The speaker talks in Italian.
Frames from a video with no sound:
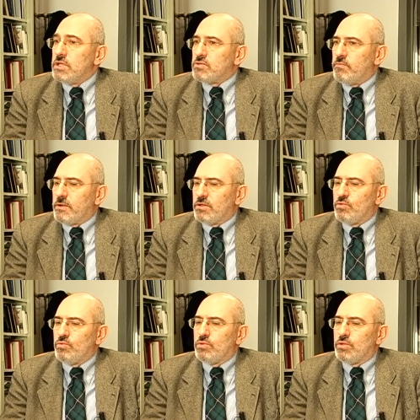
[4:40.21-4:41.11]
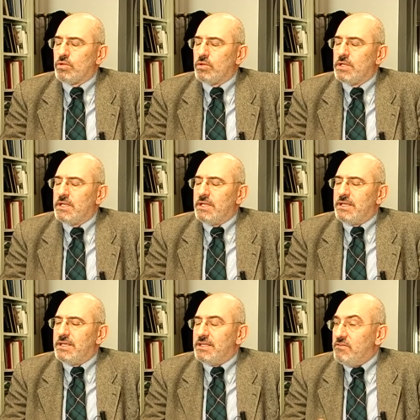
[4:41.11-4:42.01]
soprattutto
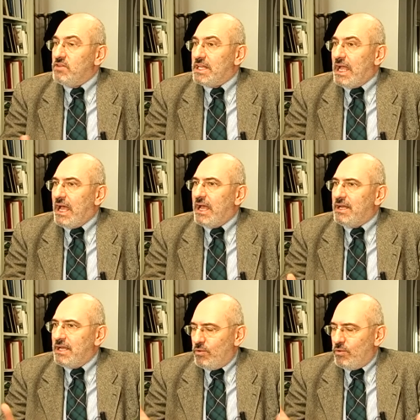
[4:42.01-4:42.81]
eh, di Vitale,